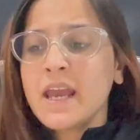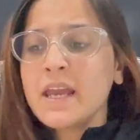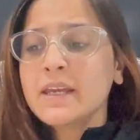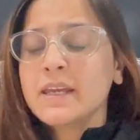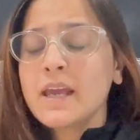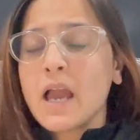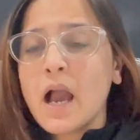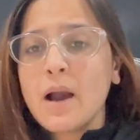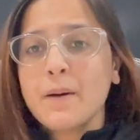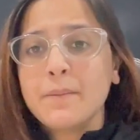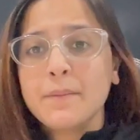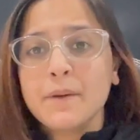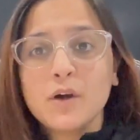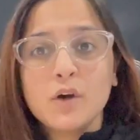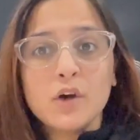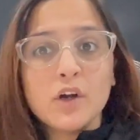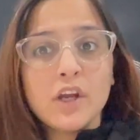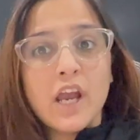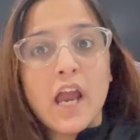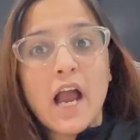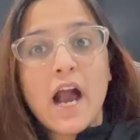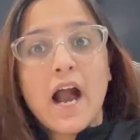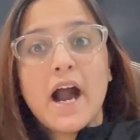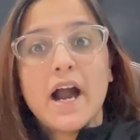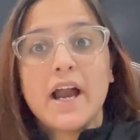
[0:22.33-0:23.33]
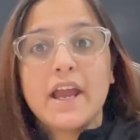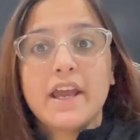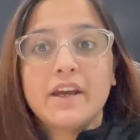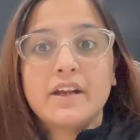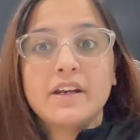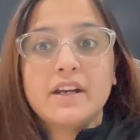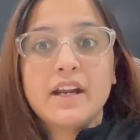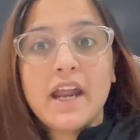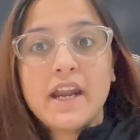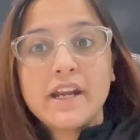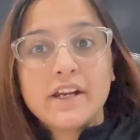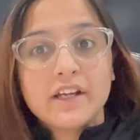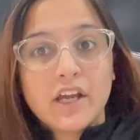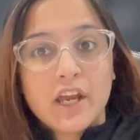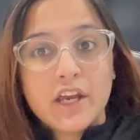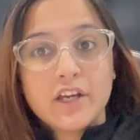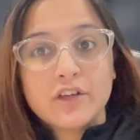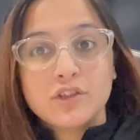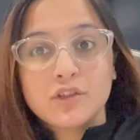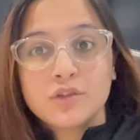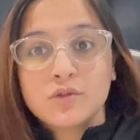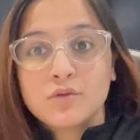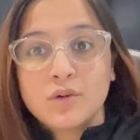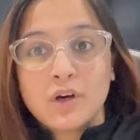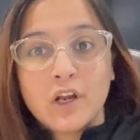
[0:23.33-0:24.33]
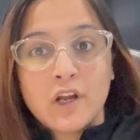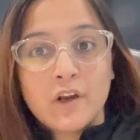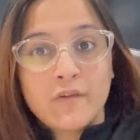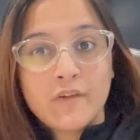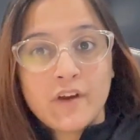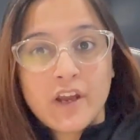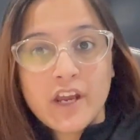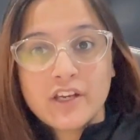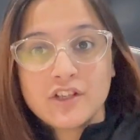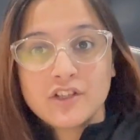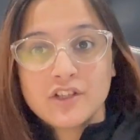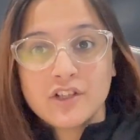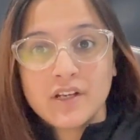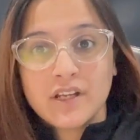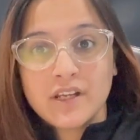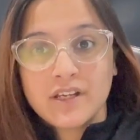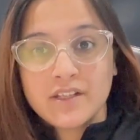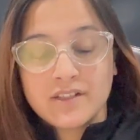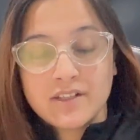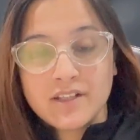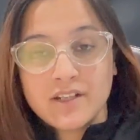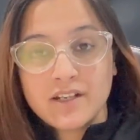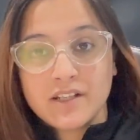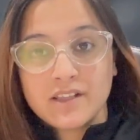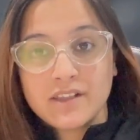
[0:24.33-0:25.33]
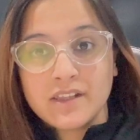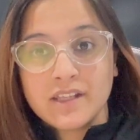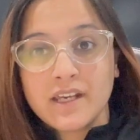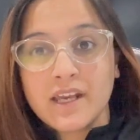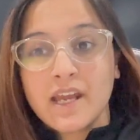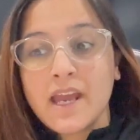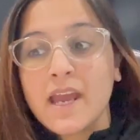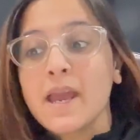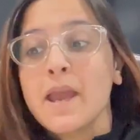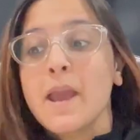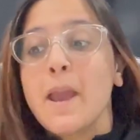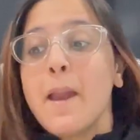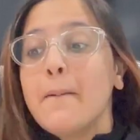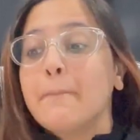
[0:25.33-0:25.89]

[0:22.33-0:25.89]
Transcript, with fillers: यहाँ पे कोई हायर एडुकेशन क्वालिफिकेशन की ज़रूरत नहीं है